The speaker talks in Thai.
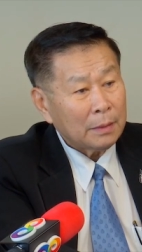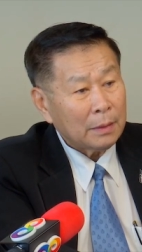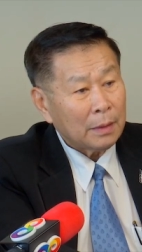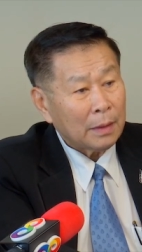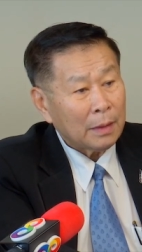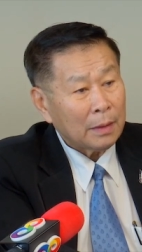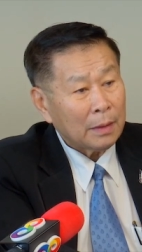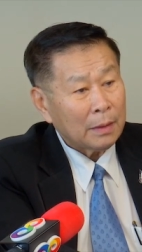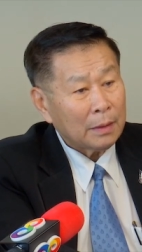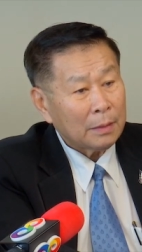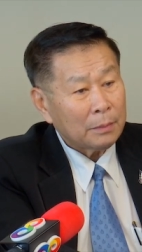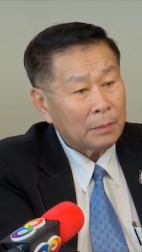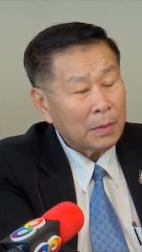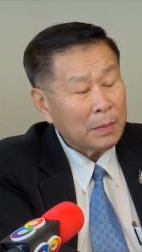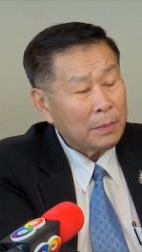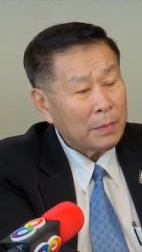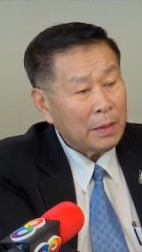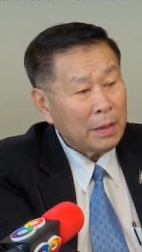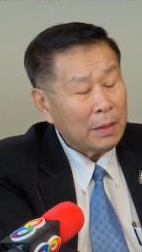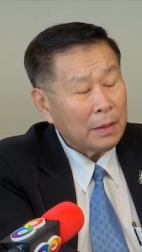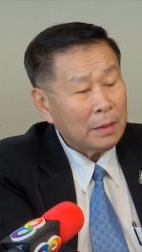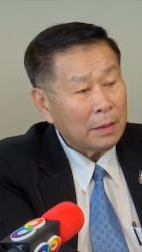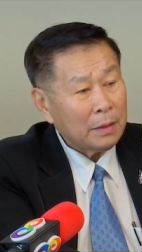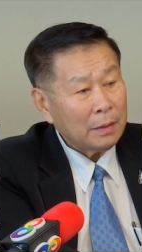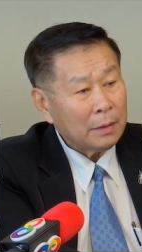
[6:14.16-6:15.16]
นะไม่
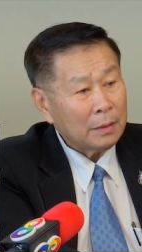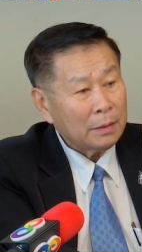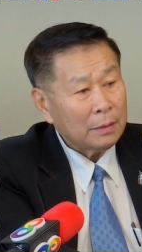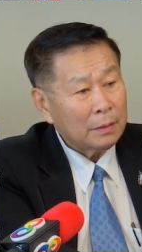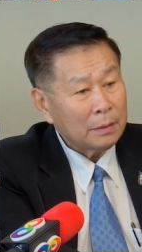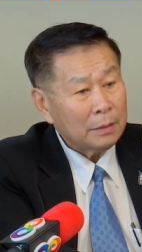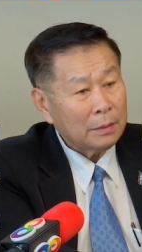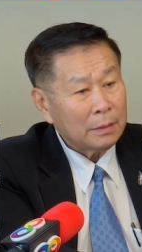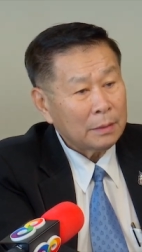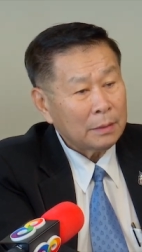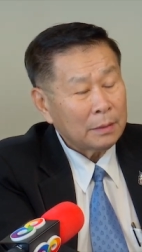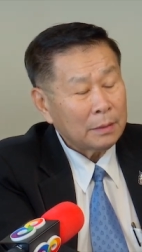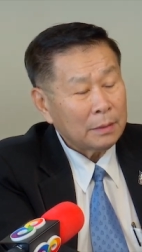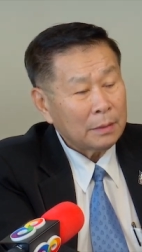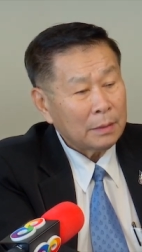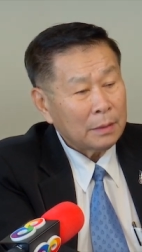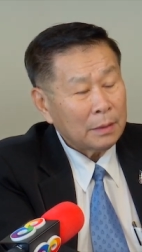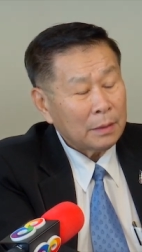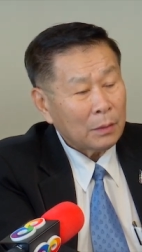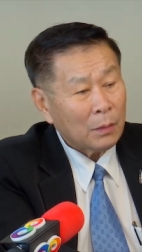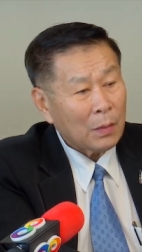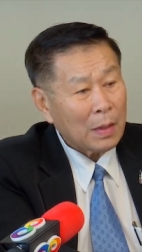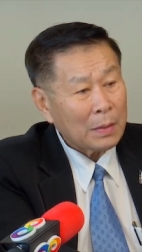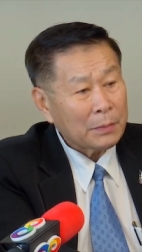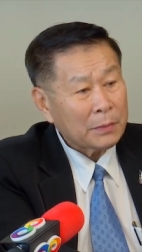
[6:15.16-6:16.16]
มี
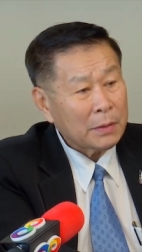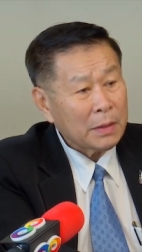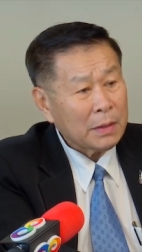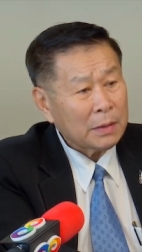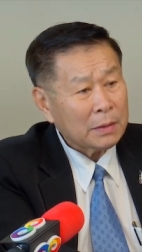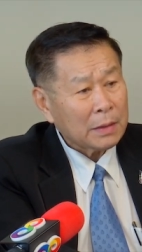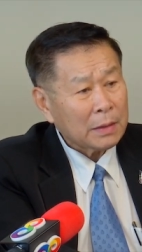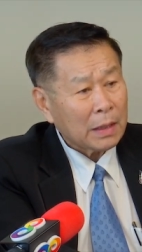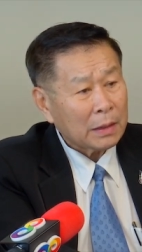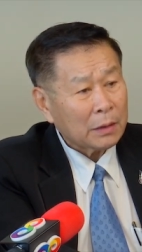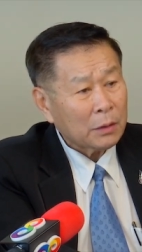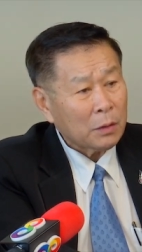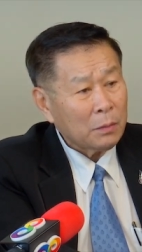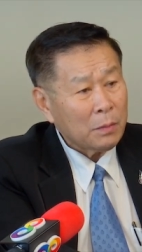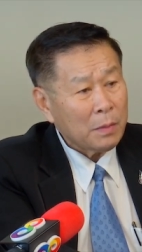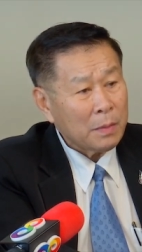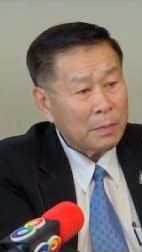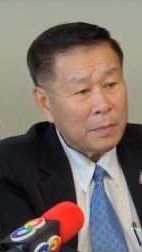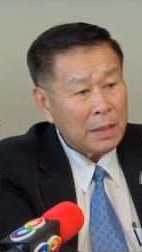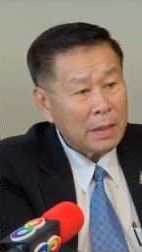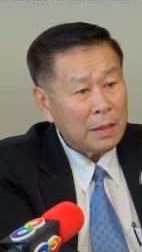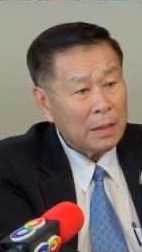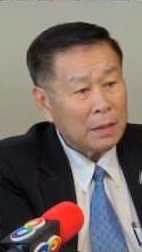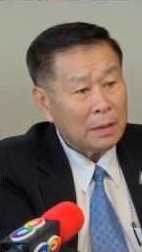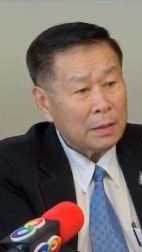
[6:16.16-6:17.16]
ความซื่อสัตย์ก็ไม่
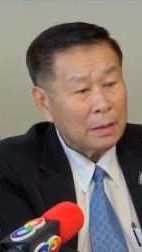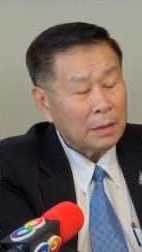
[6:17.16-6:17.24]
มี